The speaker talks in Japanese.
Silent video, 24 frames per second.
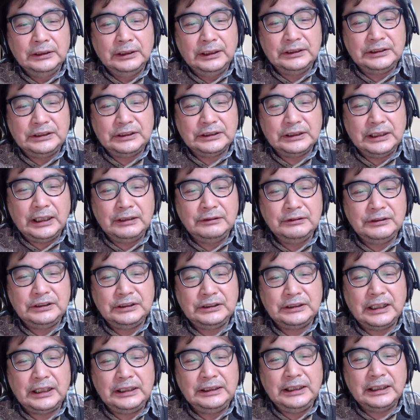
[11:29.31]
違う
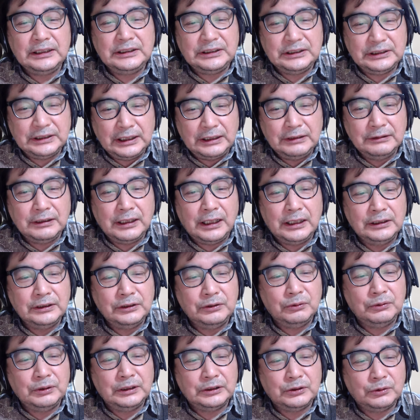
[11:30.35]
時代や違う
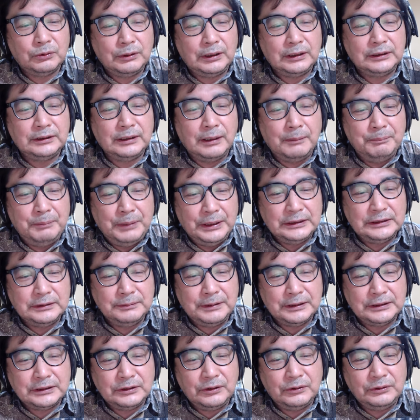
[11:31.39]
環境で育った
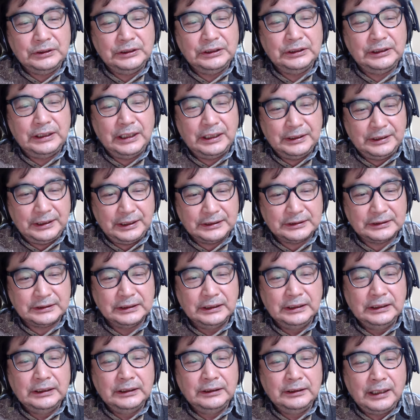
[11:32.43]
別々の人間です。